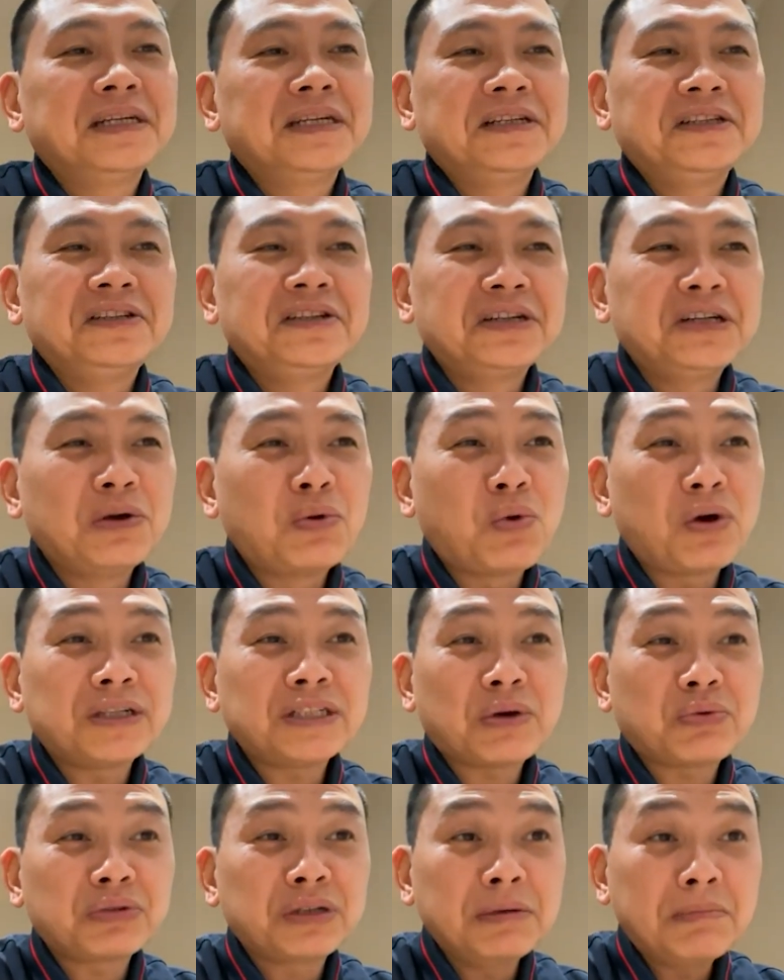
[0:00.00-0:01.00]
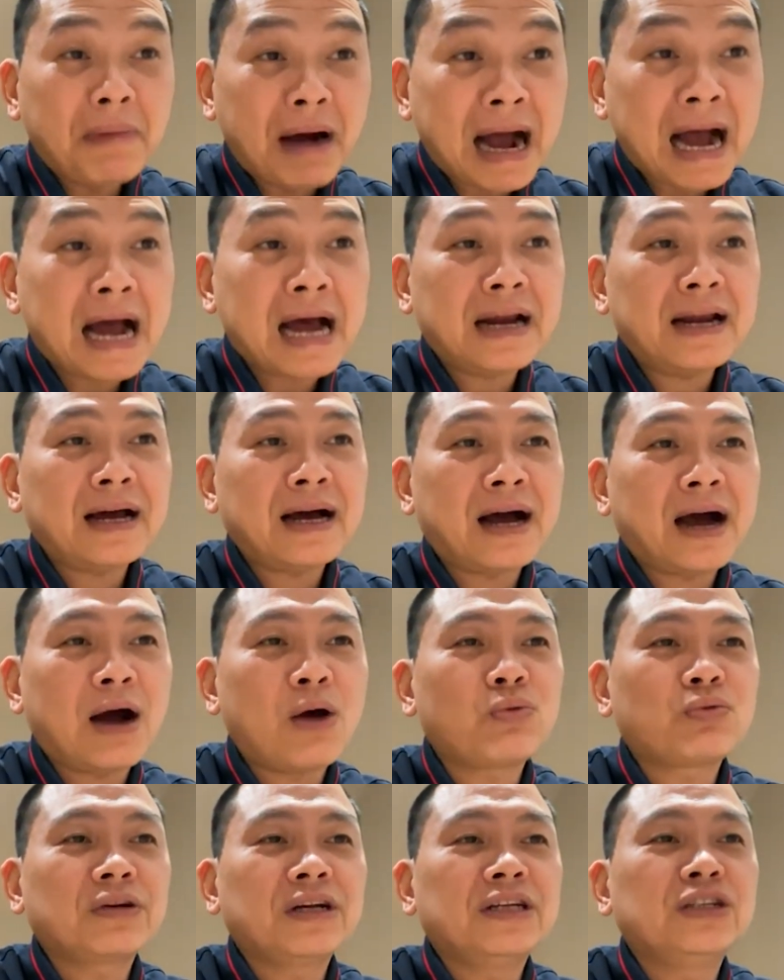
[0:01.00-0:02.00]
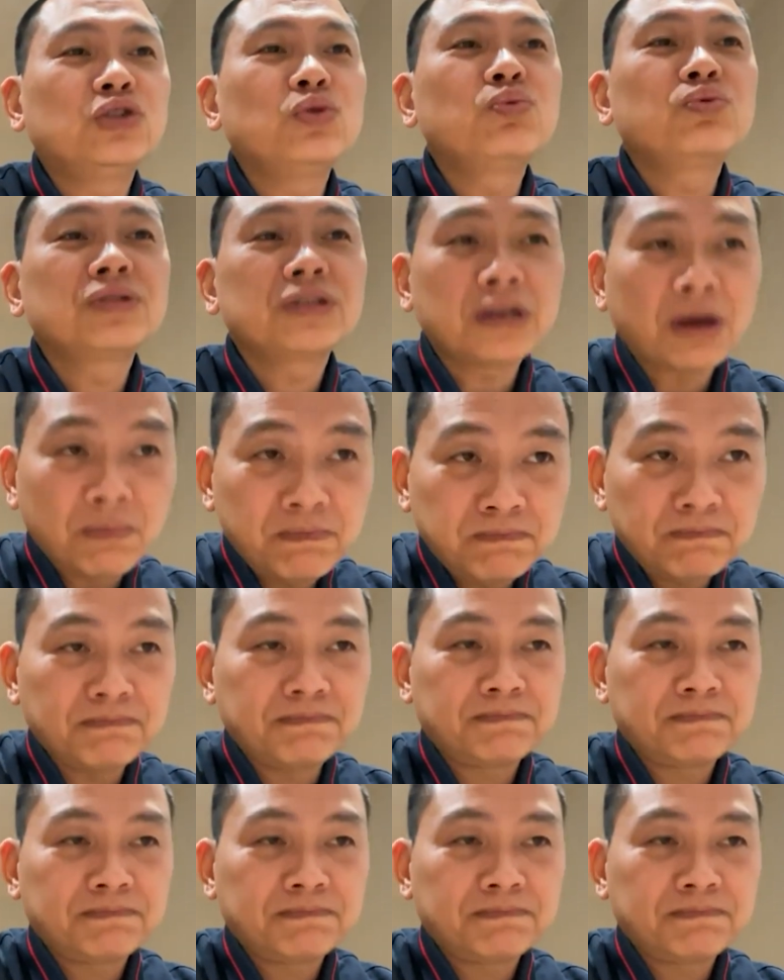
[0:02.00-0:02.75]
Nhưng điều quan trọng thứ ba là học để chung sống.